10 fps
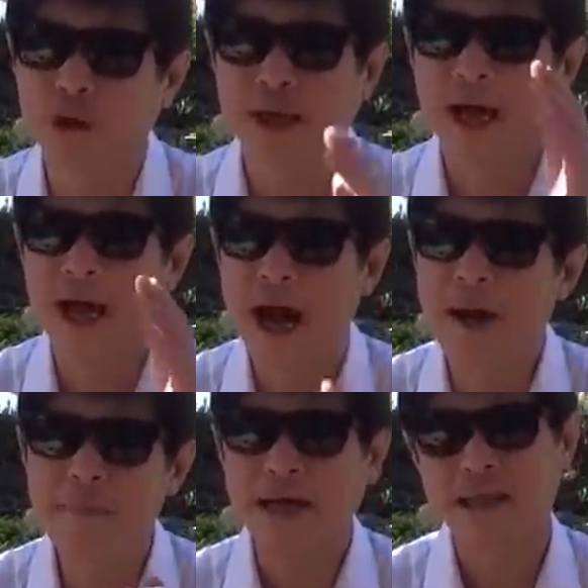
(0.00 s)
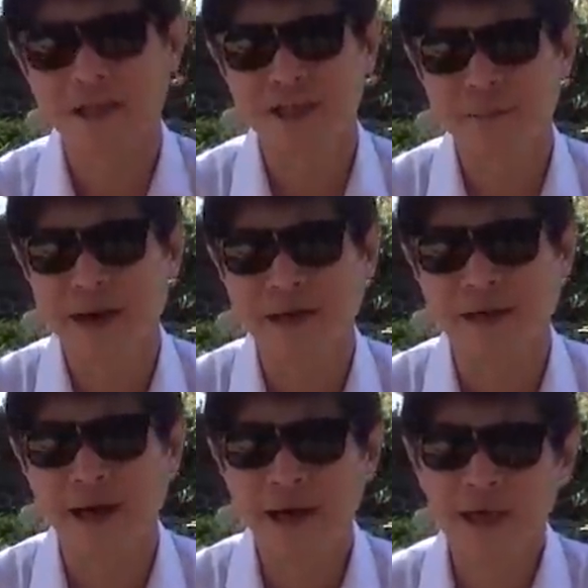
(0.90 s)
断的安排他的接班人
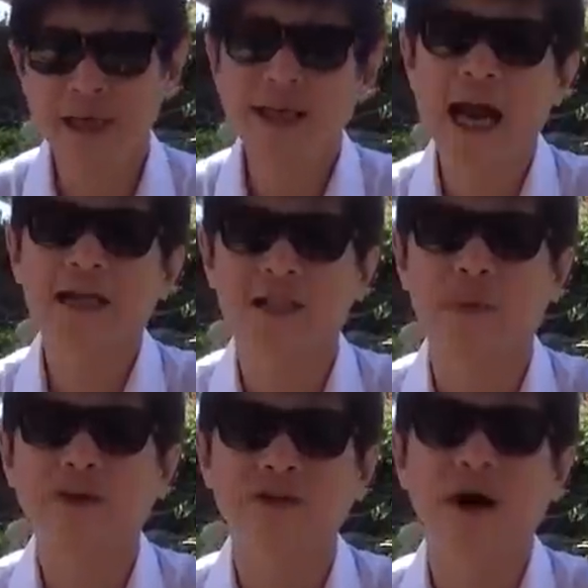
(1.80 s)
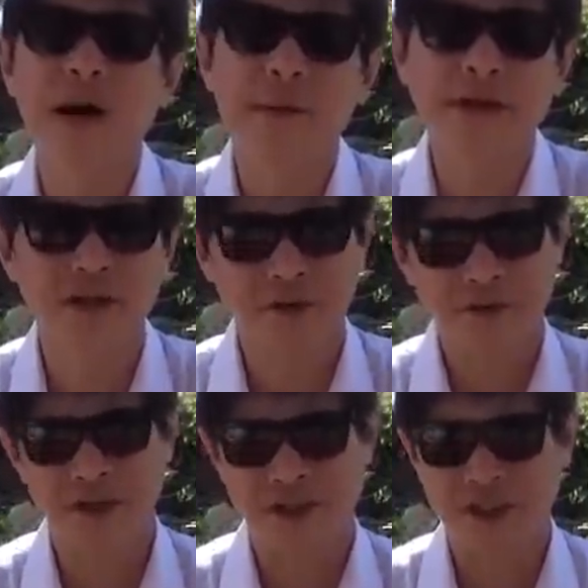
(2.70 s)
的一开始，毛泽东安排的是刘
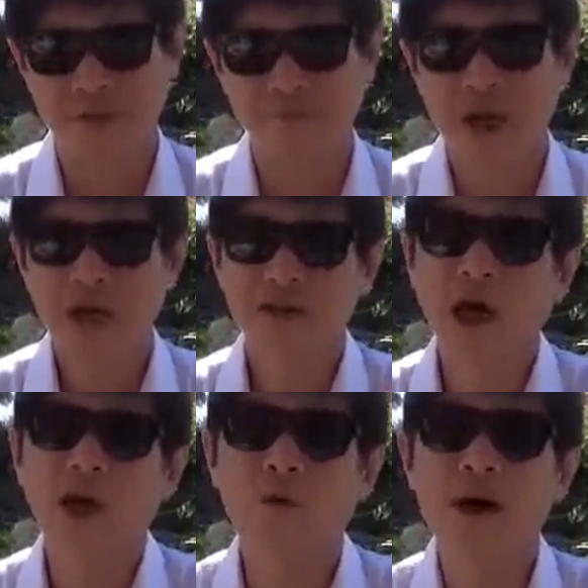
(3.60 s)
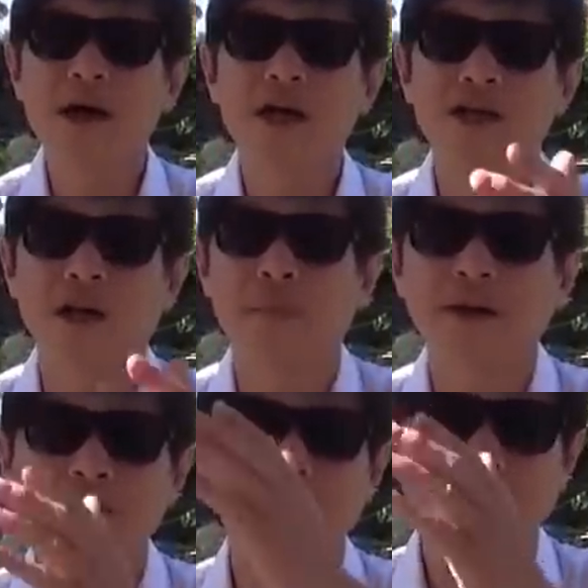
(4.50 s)
少奇，到了文革的时候，毛泽东把